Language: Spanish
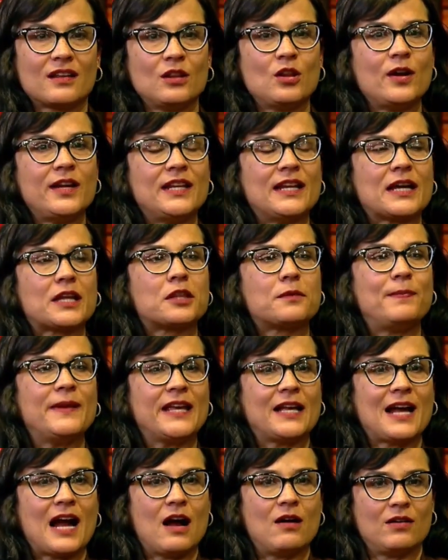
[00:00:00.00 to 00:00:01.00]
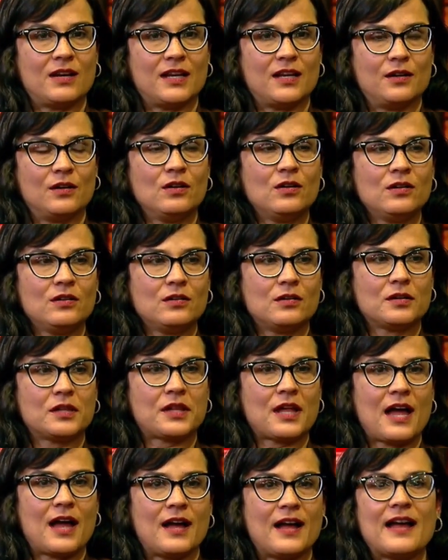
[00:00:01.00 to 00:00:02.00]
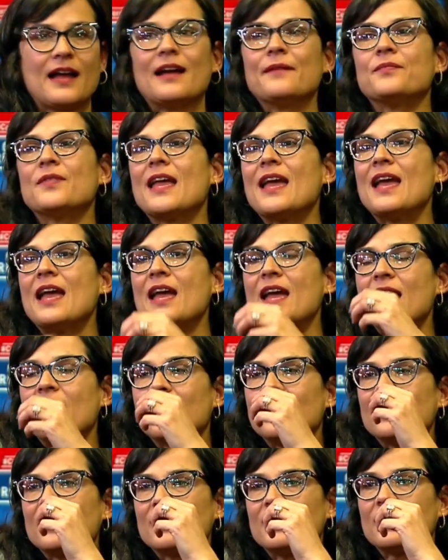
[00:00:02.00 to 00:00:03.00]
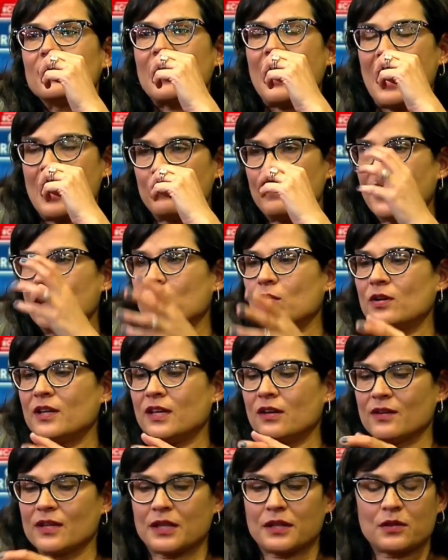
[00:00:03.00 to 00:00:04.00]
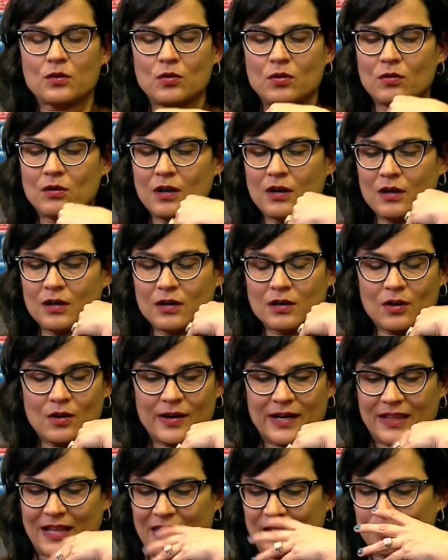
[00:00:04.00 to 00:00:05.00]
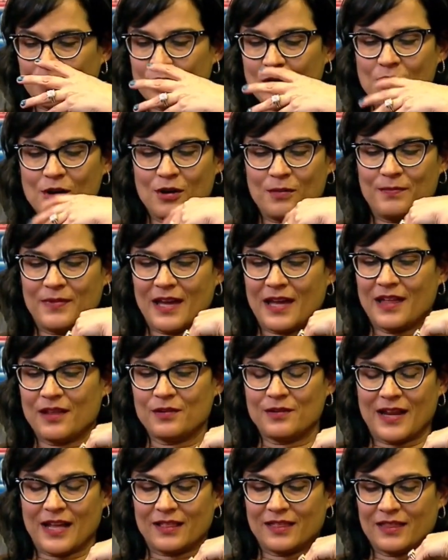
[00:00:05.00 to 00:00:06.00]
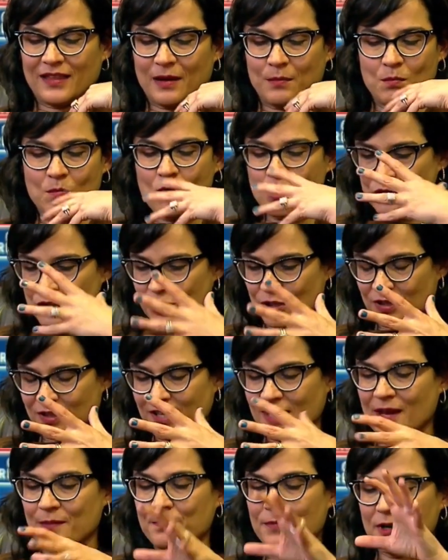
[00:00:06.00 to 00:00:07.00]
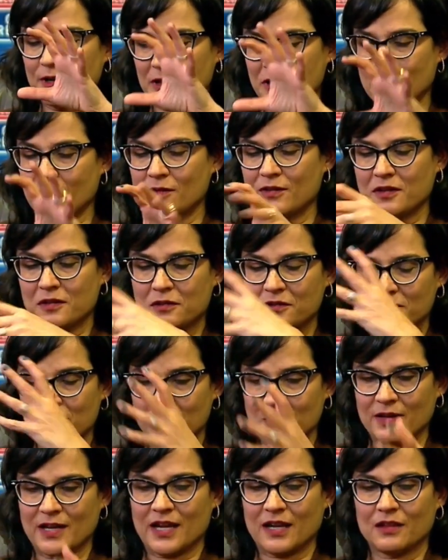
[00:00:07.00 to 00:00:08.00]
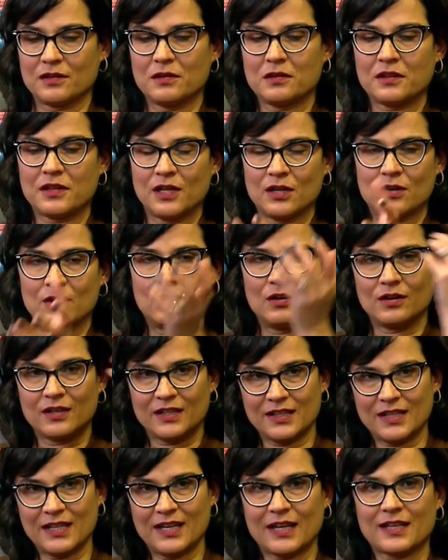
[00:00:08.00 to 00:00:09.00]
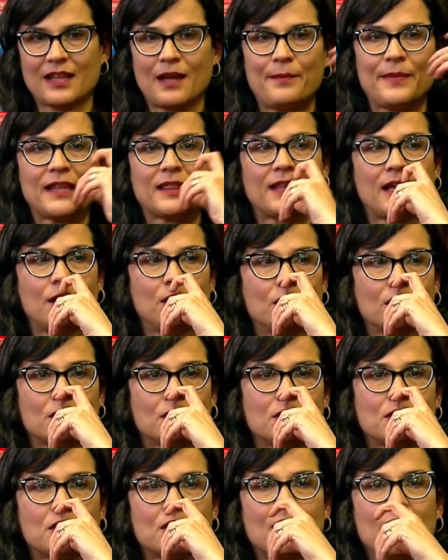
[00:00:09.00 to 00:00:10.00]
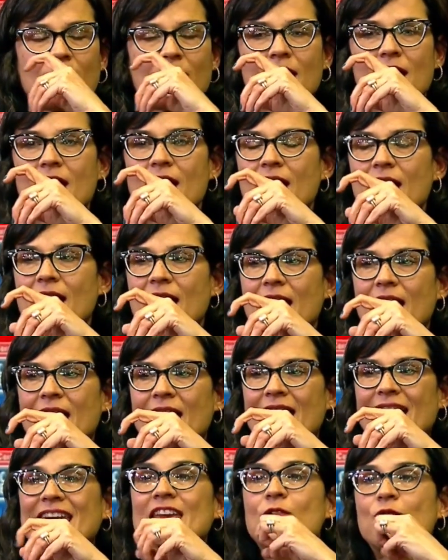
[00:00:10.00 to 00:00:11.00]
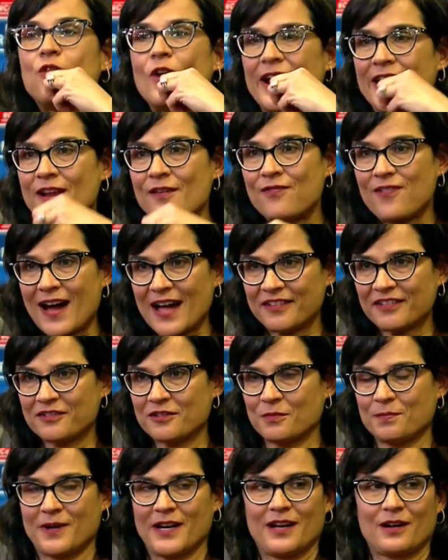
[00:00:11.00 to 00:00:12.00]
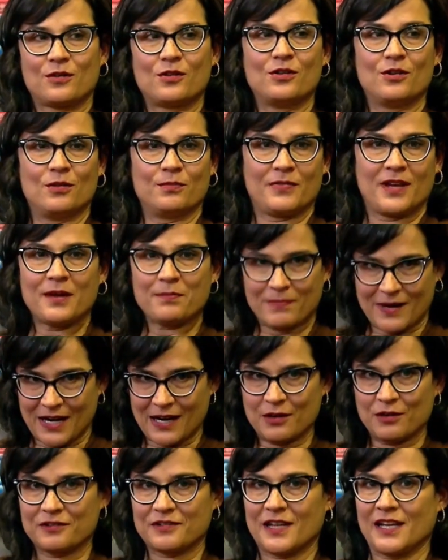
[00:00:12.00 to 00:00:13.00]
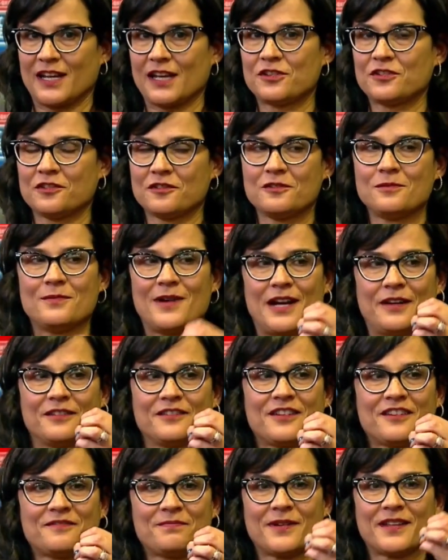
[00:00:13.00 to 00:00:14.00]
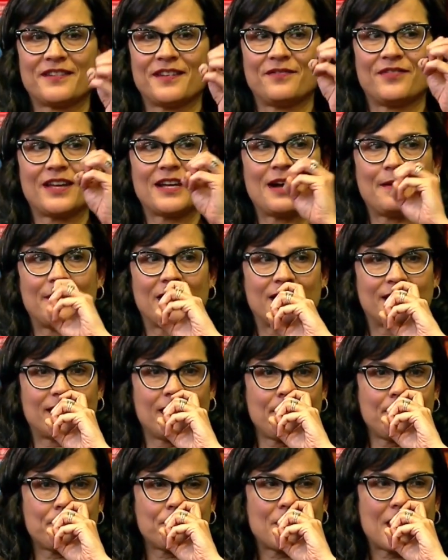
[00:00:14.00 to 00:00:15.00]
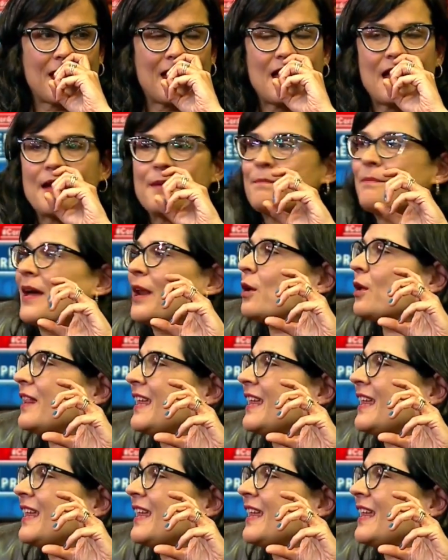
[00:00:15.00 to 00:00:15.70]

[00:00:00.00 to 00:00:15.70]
inexplicable, ¿no? O ah, sea, Álvaro Uribe estuvo gobernando Colombia durante mucho tiempo, no solo en sus gobiernos, sino indirectamente en otros, eh, y fue nefasto para Colombia y para los derechos humanos específicamente pero